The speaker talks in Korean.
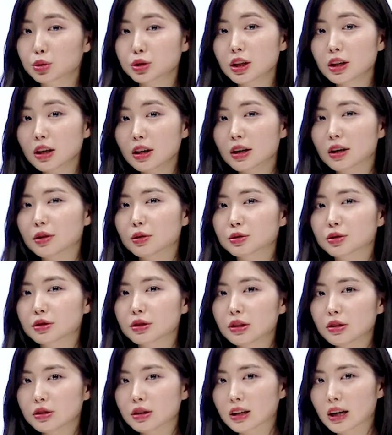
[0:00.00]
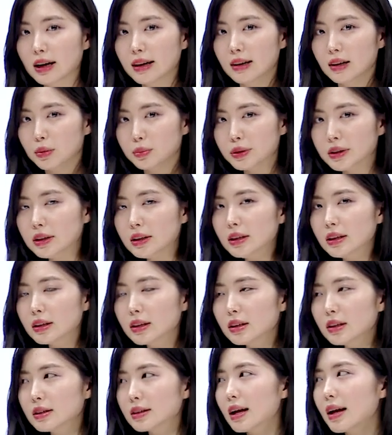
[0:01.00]
세게 가거든요. 그러니까
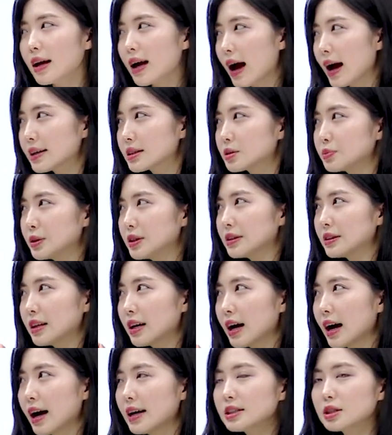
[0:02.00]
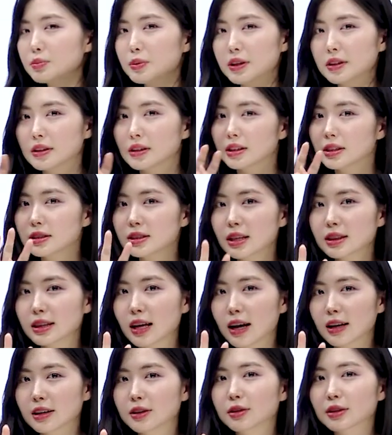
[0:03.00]
being은 has been, has been,
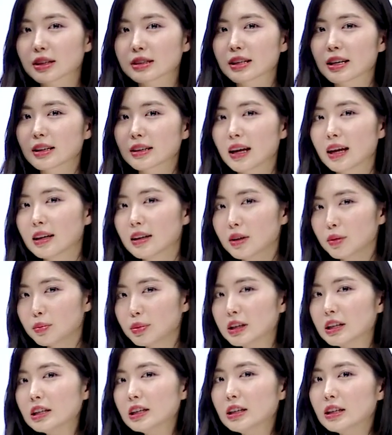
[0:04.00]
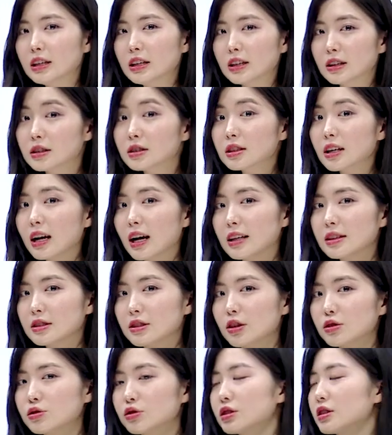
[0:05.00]
끝났다. 이거랑 다르게 being 크게 가는
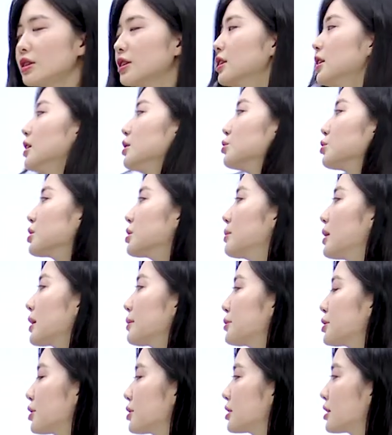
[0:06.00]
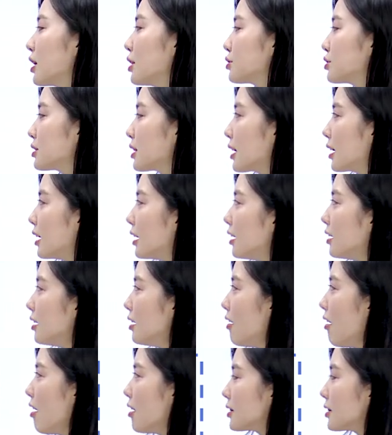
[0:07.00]
경우들 조심하면서 들어주세요.